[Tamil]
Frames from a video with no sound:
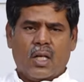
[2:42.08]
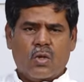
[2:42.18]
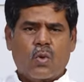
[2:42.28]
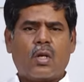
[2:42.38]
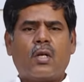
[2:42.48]

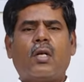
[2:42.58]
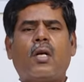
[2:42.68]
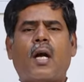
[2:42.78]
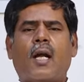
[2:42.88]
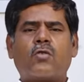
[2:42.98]
இது ஒரு
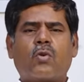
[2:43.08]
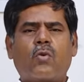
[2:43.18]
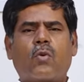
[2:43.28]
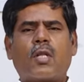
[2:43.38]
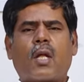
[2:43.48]
ஆள் சொல்லி
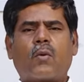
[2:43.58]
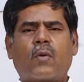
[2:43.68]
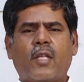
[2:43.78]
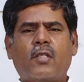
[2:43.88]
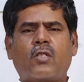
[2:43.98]
கொடுத்தாரு ஒரு
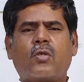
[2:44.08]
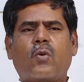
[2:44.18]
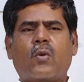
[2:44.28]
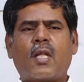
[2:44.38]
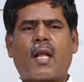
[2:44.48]
வைத்தியர்
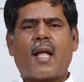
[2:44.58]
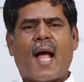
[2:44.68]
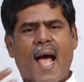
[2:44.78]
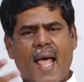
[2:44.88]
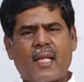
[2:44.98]
சொல்லி கொடுத்தாரு
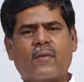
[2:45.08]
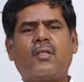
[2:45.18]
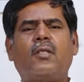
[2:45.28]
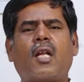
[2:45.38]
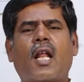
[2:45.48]
அதை
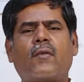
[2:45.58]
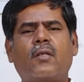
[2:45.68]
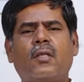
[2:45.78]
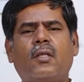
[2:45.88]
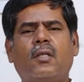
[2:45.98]
வந்து நான்
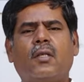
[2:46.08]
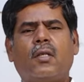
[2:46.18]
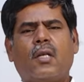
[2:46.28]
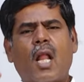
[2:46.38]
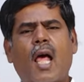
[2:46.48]
வந்து
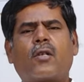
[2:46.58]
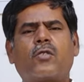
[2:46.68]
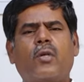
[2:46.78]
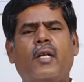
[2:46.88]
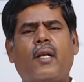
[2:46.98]

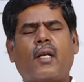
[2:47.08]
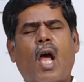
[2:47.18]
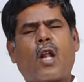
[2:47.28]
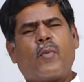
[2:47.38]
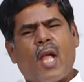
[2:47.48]
எல்லாருக்கும் சொல்லிகிட்டு
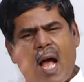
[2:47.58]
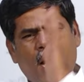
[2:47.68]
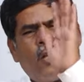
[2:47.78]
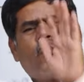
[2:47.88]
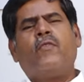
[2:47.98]
இருக்கேன்
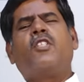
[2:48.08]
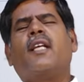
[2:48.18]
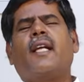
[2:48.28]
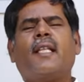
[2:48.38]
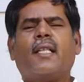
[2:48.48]
அருமையான
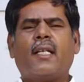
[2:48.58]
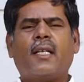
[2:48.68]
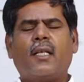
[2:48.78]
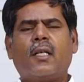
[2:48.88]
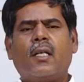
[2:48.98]
விஷயங்க இது
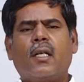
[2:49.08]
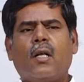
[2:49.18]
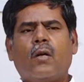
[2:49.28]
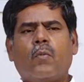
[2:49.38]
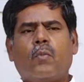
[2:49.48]

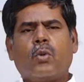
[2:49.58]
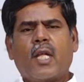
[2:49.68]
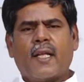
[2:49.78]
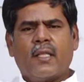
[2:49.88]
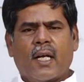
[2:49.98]

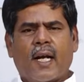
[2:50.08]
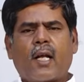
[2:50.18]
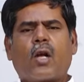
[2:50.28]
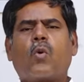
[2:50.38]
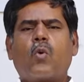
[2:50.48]
புதைந்து
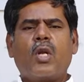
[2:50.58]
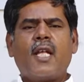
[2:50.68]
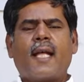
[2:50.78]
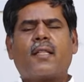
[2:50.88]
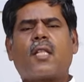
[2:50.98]

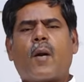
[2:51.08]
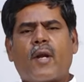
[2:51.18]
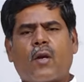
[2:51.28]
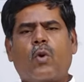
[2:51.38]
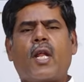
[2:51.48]
கிடக்கக்கூடிய
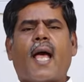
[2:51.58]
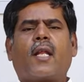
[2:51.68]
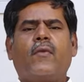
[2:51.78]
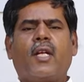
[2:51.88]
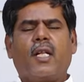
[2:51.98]
தமிழர்களுடைய
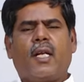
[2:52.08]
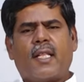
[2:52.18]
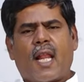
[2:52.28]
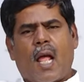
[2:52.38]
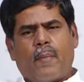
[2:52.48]
அறிவியலில்
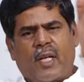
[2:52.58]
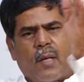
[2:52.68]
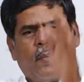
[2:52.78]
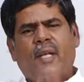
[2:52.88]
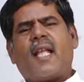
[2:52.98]
இதெல்லாம்
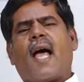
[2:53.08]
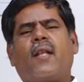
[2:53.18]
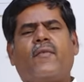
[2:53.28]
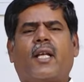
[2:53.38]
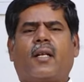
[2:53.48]
மிகப்பெரிய
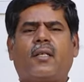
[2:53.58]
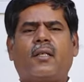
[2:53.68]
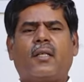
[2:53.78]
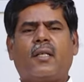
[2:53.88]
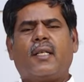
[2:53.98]
அறிவியல்
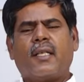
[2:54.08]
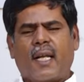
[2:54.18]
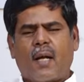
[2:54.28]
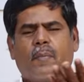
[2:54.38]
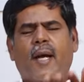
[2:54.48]

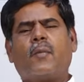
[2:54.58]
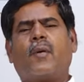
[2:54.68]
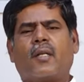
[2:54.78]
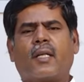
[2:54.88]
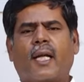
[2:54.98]
இதெல்லாம்
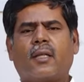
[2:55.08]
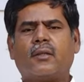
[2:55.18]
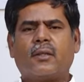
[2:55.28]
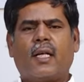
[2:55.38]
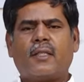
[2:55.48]
பயன்படுத்துங்க
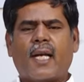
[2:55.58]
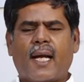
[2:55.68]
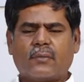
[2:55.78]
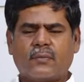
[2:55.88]
அச்சா